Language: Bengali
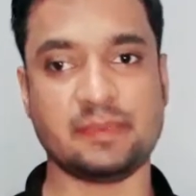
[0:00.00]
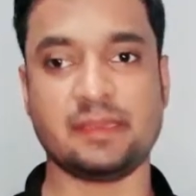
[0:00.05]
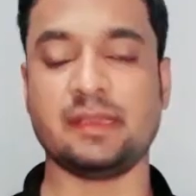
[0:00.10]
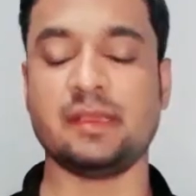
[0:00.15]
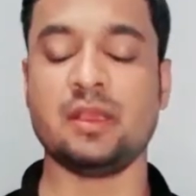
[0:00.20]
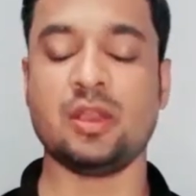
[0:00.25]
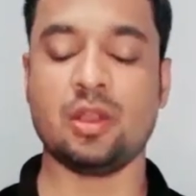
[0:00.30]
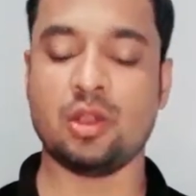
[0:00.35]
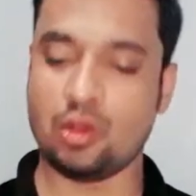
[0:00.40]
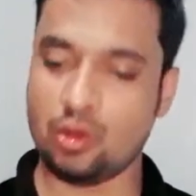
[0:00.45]
আপনি
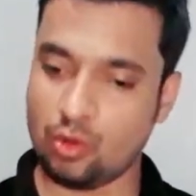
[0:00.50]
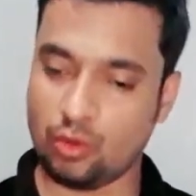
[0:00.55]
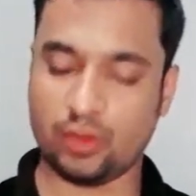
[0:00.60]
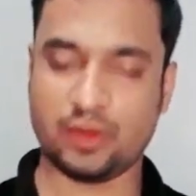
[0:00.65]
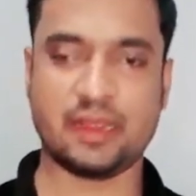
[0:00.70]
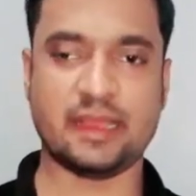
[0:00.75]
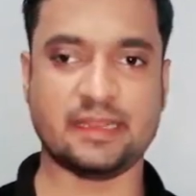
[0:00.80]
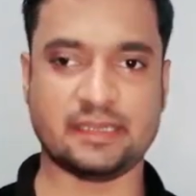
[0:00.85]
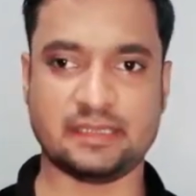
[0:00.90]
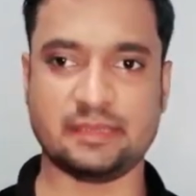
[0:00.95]

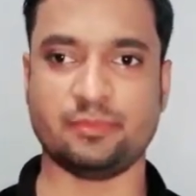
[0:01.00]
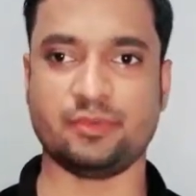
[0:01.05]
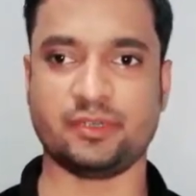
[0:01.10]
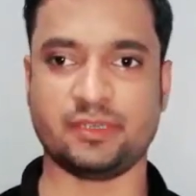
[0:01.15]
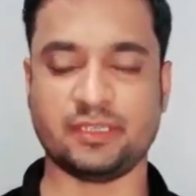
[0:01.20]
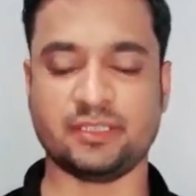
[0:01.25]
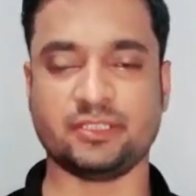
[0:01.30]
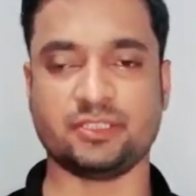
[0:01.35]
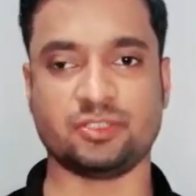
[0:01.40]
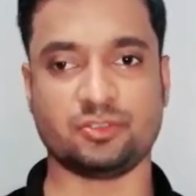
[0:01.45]
অনায়াসে
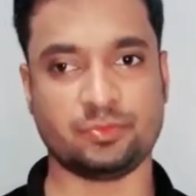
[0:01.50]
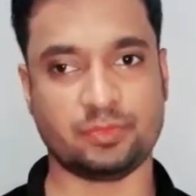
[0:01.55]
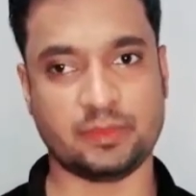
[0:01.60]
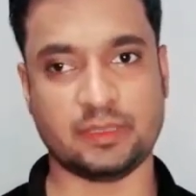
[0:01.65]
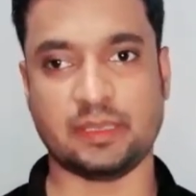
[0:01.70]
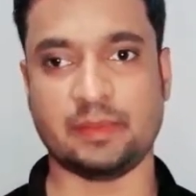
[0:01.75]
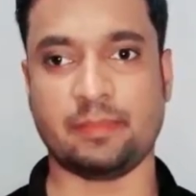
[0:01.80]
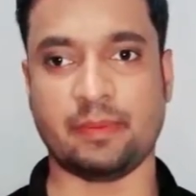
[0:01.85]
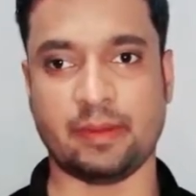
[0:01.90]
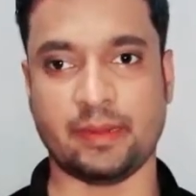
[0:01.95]
মনিটাইজেশন
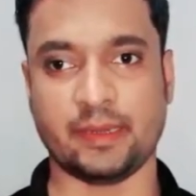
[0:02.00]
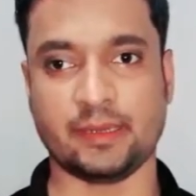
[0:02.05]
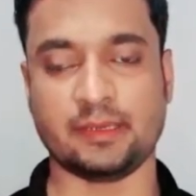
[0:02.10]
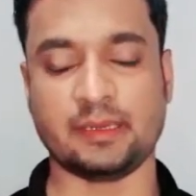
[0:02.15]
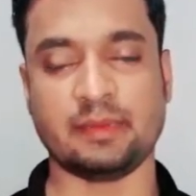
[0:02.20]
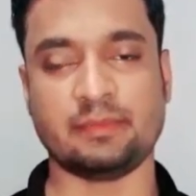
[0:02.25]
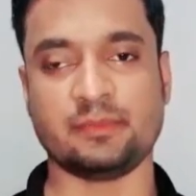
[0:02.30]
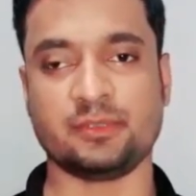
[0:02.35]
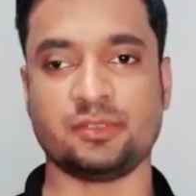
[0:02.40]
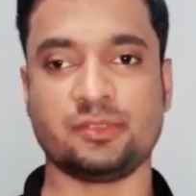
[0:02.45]
পেতে পারেন
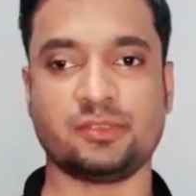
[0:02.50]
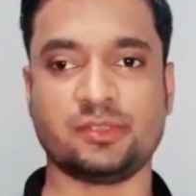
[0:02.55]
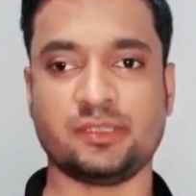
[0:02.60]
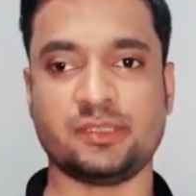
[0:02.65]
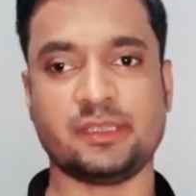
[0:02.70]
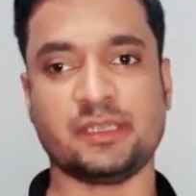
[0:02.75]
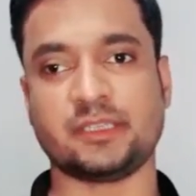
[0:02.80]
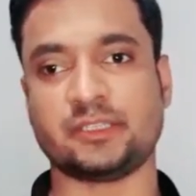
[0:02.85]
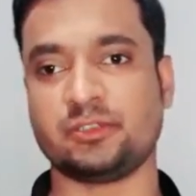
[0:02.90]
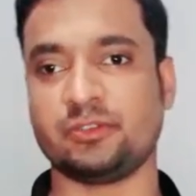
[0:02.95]
আপনি যদি
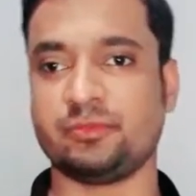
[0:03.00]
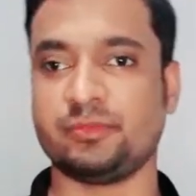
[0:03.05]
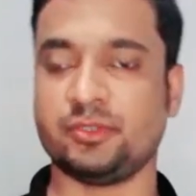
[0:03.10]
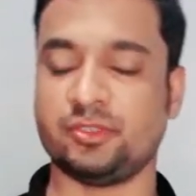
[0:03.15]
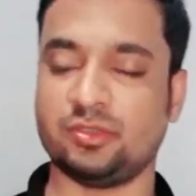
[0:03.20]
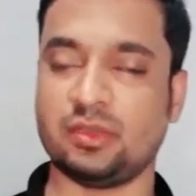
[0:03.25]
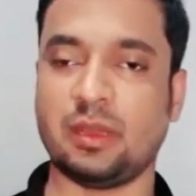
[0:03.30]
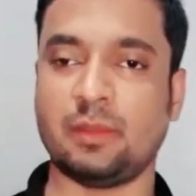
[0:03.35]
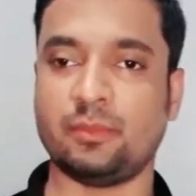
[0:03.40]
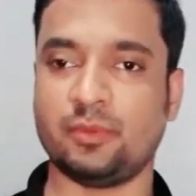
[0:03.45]
রিয়াকশন
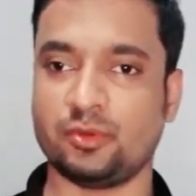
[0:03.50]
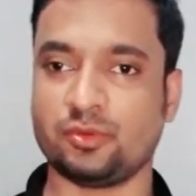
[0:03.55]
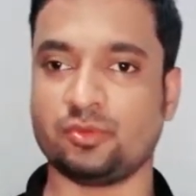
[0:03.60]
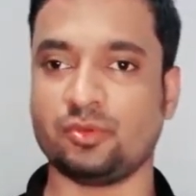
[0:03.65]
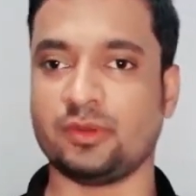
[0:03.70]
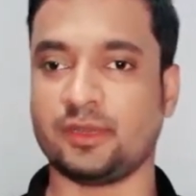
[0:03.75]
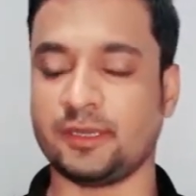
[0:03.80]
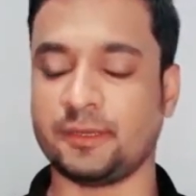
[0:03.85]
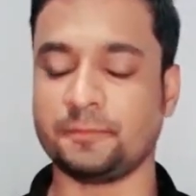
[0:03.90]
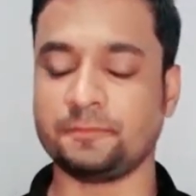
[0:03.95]
ভিডিও আপলোড
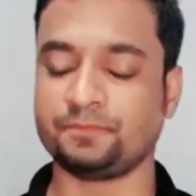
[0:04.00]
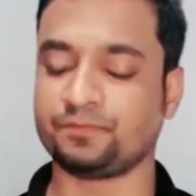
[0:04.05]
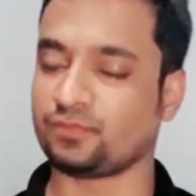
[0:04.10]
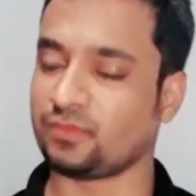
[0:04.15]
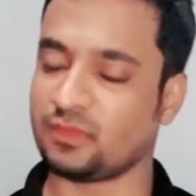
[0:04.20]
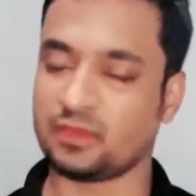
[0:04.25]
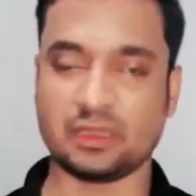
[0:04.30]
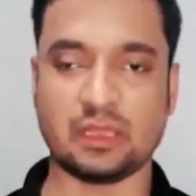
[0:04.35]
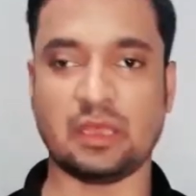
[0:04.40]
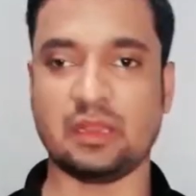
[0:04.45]
করেন
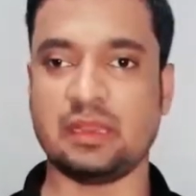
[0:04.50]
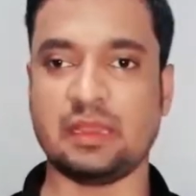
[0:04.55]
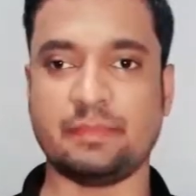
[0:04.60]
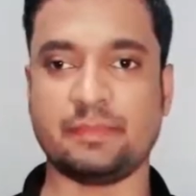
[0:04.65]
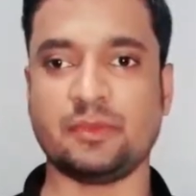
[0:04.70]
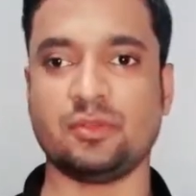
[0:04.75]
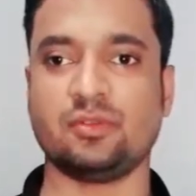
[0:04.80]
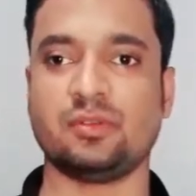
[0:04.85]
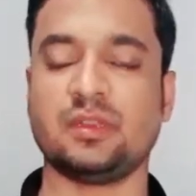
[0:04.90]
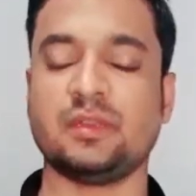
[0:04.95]
তাহলে
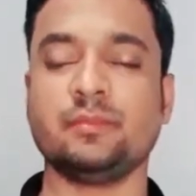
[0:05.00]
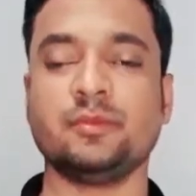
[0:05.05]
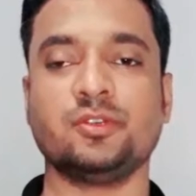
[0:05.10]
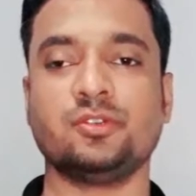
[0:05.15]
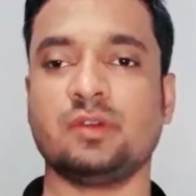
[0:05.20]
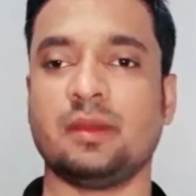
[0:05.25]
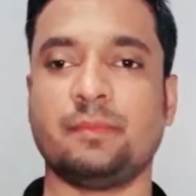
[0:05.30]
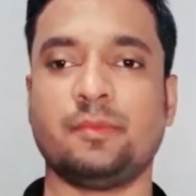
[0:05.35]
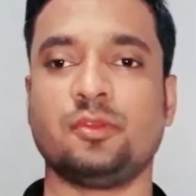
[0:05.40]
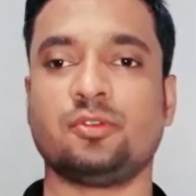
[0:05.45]
আপনি অন্যের
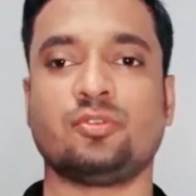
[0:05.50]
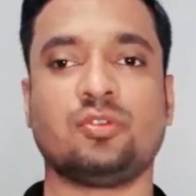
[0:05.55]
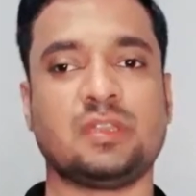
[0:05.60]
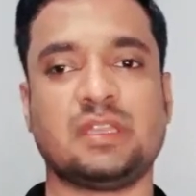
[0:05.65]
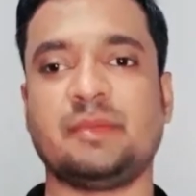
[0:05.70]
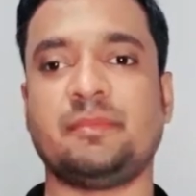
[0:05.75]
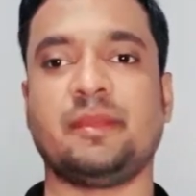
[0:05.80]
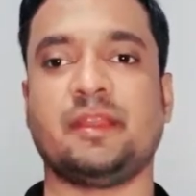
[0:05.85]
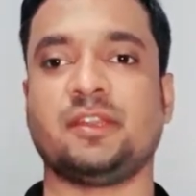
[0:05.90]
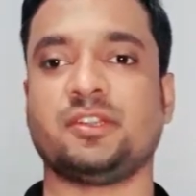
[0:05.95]
ভিডিও আপলোড
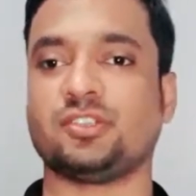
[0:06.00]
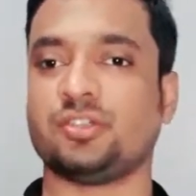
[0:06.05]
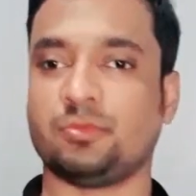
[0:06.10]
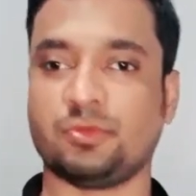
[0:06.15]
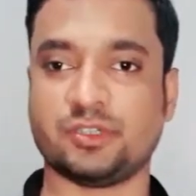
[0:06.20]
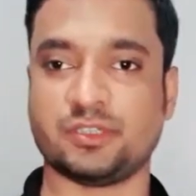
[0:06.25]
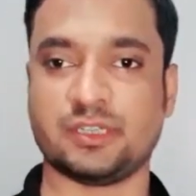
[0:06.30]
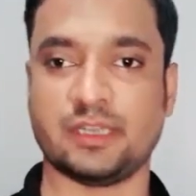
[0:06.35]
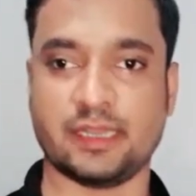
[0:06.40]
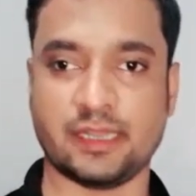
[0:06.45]
করতে পারেন
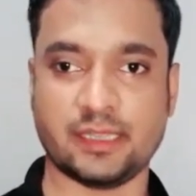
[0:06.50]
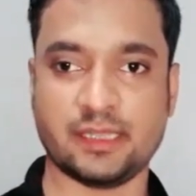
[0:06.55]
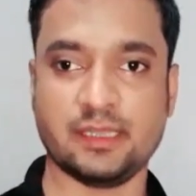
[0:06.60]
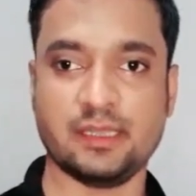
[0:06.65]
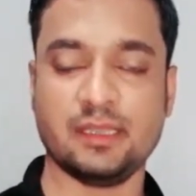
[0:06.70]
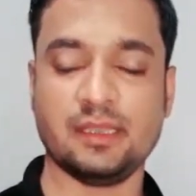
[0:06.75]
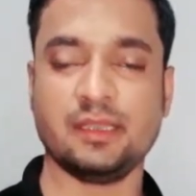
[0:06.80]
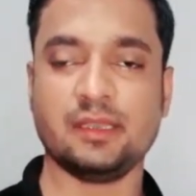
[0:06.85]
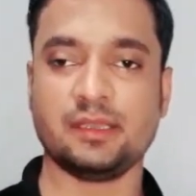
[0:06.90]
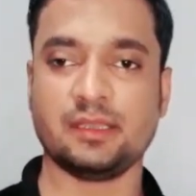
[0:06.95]
সমস্যা নাই
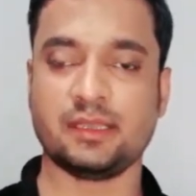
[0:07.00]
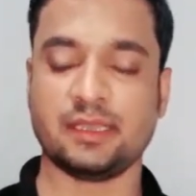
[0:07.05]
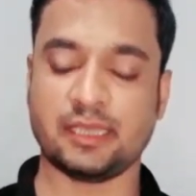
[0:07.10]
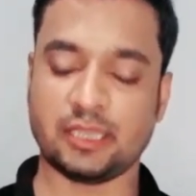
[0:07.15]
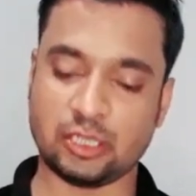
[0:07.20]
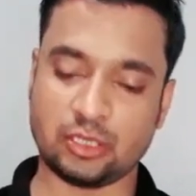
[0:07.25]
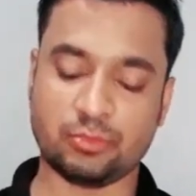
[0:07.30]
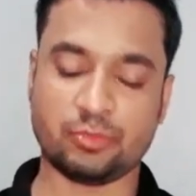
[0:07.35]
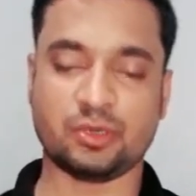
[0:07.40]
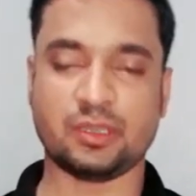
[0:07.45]

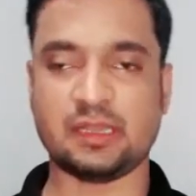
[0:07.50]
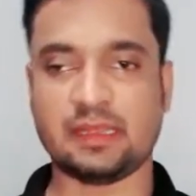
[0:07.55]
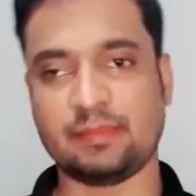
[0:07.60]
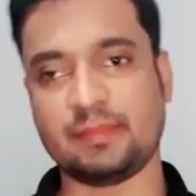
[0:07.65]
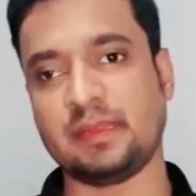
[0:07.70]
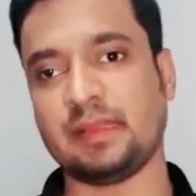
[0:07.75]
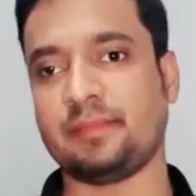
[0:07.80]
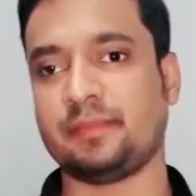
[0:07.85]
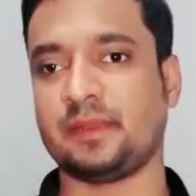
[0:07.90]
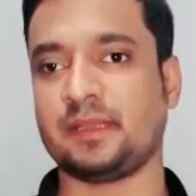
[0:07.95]
এরকম করে
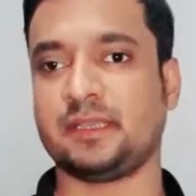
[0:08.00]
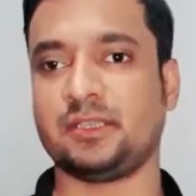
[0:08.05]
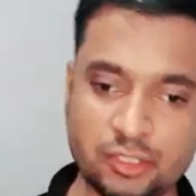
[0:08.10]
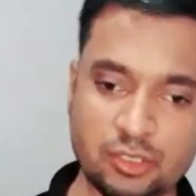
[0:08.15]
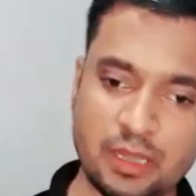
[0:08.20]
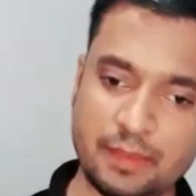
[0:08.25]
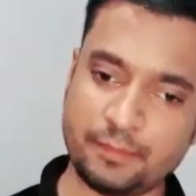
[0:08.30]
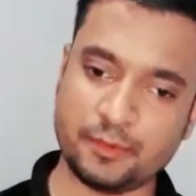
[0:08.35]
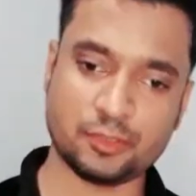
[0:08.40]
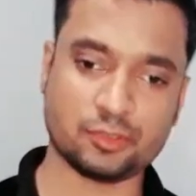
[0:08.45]
আপনি আপনার
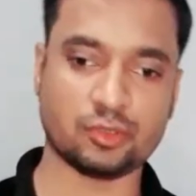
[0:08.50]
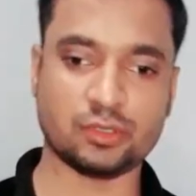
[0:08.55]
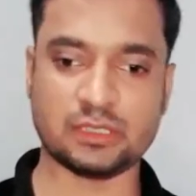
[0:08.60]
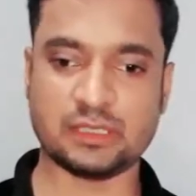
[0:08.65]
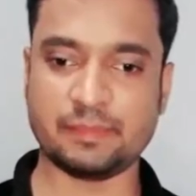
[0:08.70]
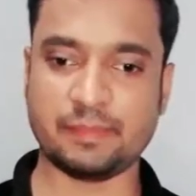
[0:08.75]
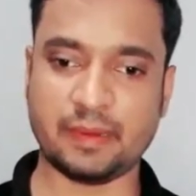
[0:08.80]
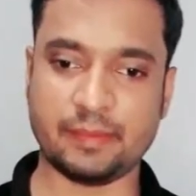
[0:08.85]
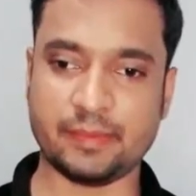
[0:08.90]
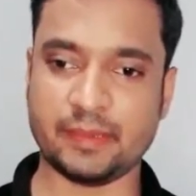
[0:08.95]
কিন্তু আপলোড
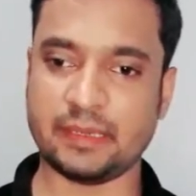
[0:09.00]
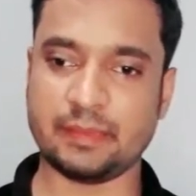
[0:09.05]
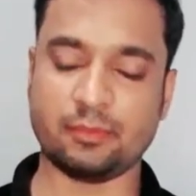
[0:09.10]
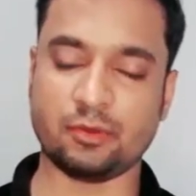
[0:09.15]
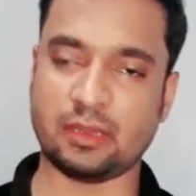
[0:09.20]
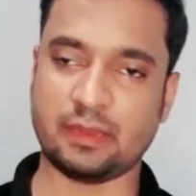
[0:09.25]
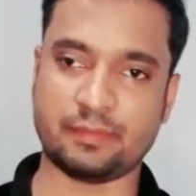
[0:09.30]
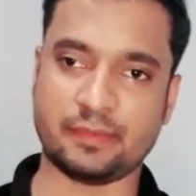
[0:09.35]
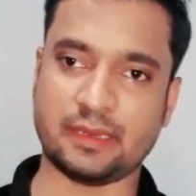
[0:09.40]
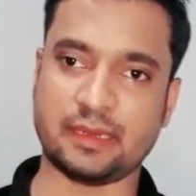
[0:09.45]
করতে পারবেন
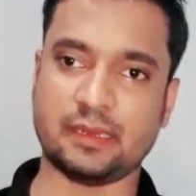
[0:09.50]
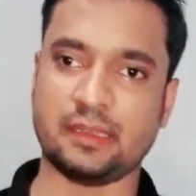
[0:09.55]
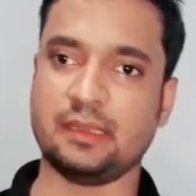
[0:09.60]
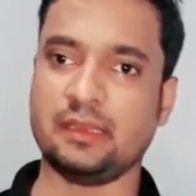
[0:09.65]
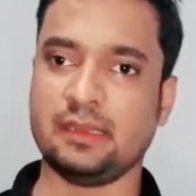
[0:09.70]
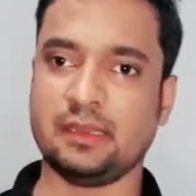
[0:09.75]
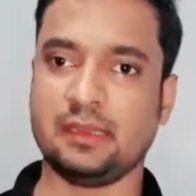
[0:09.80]
এবং আপনার